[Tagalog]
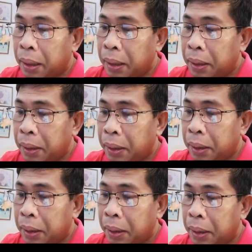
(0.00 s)
uh, ah.
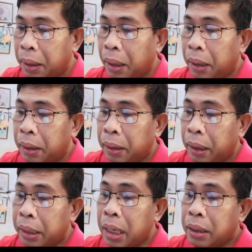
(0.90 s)

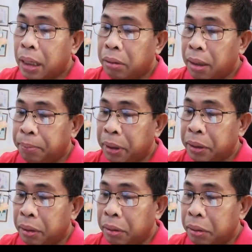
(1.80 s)
idagdag ko na po
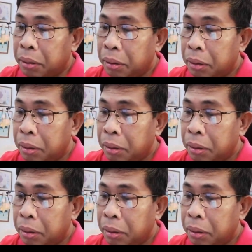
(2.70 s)
ito